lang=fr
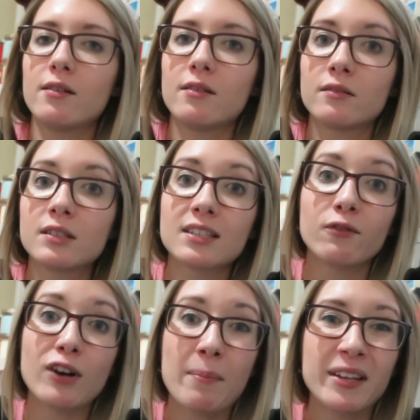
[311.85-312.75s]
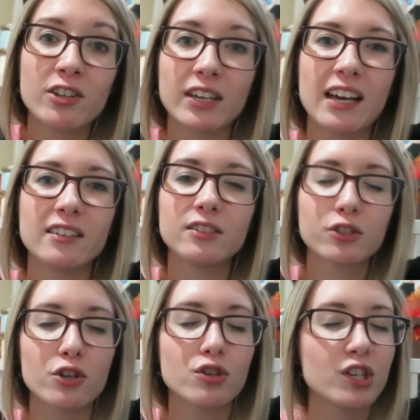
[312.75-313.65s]
euh, tu sais, ça vaut la peine de regarder
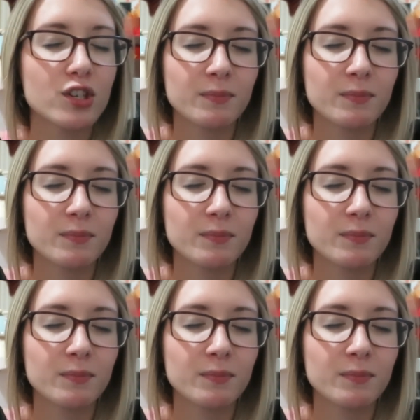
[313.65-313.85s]
ce que j'ai.